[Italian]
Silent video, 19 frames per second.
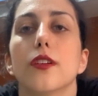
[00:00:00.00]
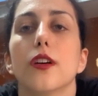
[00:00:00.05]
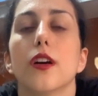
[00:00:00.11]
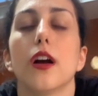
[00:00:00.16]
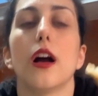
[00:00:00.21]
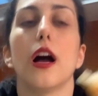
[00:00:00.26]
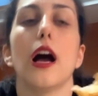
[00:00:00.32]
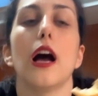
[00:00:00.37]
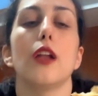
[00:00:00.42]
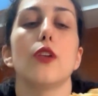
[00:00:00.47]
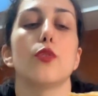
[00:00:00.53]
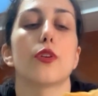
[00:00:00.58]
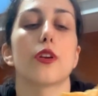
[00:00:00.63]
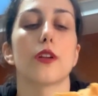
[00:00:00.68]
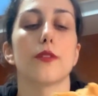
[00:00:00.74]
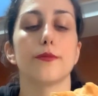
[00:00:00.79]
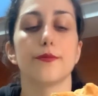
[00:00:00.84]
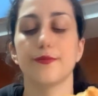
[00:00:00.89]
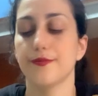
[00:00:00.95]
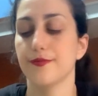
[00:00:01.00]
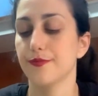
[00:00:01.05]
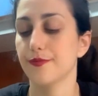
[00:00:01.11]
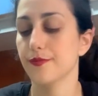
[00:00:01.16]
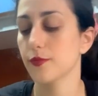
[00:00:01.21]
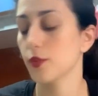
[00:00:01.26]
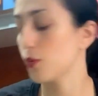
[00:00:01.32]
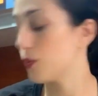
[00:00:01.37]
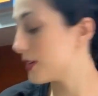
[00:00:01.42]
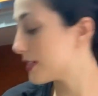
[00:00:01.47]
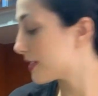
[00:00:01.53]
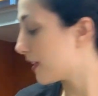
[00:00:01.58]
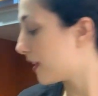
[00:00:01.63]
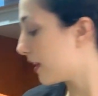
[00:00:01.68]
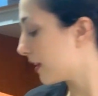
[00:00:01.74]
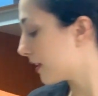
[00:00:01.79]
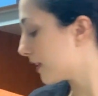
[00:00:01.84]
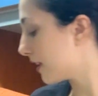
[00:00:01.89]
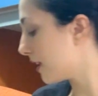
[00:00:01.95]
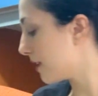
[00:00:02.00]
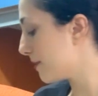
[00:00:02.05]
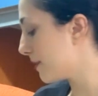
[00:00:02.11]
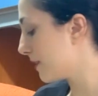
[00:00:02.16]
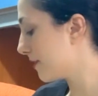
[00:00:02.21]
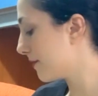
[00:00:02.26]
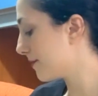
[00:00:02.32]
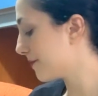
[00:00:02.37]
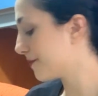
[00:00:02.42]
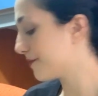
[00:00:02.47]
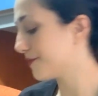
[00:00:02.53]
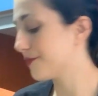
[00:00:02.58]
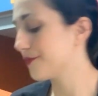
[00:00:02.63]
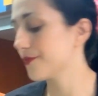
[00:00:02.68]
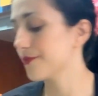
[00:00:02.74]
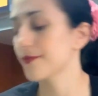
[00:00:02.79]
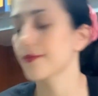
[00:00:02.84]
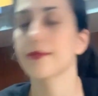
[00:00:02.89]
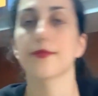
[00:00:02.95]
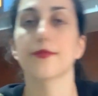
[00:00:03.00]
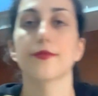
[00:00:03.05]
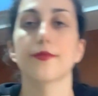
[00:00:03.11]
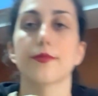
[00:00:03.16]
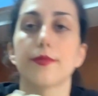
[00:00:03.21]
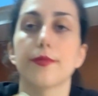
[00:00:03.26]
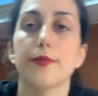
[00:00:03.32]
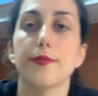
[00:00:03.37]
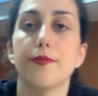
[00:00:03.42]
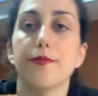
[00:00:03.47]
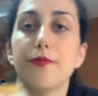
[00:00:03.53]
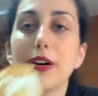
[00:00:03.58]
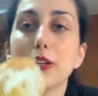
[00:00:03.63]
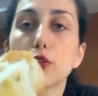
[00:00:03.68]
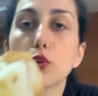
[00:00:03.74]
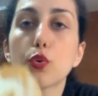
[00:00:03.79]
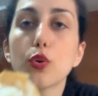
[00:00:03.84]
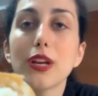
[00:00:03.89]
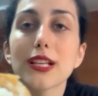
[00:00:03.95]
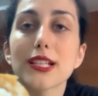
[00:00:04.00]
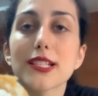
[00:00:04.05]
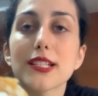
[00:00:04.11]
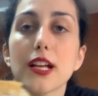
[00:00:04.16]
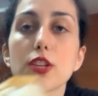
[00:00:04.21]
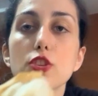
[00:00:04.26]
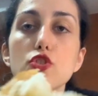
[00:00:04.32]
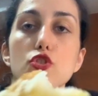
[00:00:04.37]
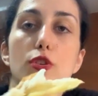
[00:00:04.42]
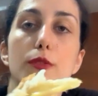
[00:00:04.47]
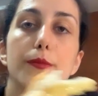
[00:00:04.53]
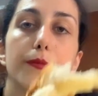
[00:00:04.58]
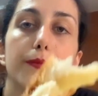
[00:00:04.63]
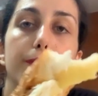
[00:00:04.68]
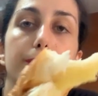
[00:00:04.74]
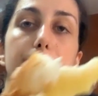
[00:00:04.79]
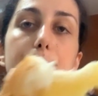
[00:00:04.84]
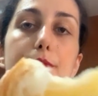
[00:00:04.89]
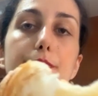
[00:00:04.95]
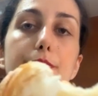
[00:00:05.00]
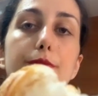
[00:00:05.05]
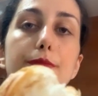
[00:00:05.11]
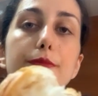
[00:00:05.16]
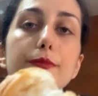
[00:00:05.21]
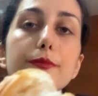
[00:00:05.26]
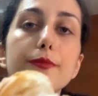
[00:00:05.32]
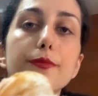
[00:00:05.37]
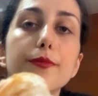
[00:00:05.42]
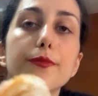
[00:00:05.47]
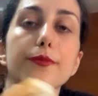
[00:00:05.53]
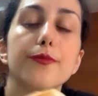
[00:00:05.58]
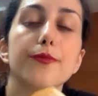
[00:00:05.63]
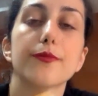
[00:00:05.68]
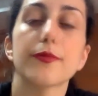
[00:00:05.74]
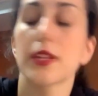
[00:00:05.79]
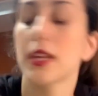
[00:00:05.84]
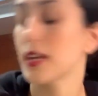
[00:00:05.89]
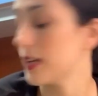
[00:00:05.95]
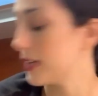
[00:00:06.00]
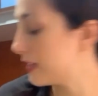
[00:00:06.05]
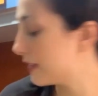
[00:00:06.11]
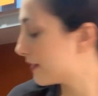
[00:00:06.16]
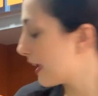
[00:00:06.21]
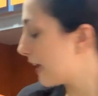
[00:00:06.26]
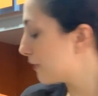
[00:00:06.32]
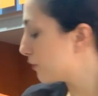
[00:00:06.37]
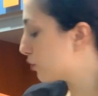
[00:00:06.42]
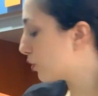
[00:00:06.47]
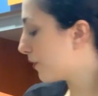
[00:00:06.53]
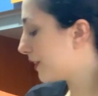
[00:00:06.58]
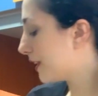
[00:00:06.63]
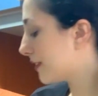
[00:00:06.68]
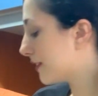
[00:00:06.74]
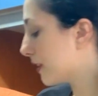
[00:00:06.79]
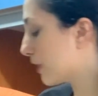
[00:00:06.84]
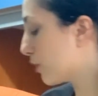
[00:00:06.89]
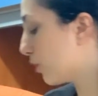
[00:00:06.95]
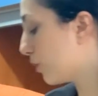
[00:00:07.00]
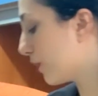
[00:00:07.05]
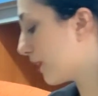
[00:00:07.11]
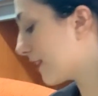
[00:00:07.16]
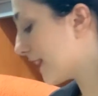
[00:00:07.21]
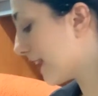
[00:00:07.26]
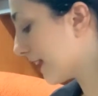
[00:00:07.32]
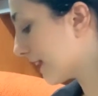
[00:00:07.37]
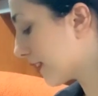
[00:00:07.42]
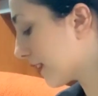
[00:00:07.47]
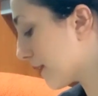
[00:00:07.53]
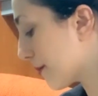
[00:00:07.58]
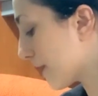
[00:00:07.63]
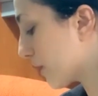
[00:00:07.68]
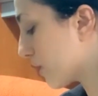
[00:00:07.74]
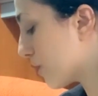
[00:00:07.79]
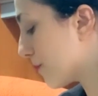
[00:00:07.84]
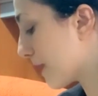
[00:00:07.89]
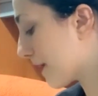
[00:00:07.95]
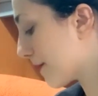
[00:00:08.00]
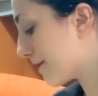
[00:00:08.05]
allora questa è la crema vado con l'assaggio Intanto vedete il colore della crema com'è.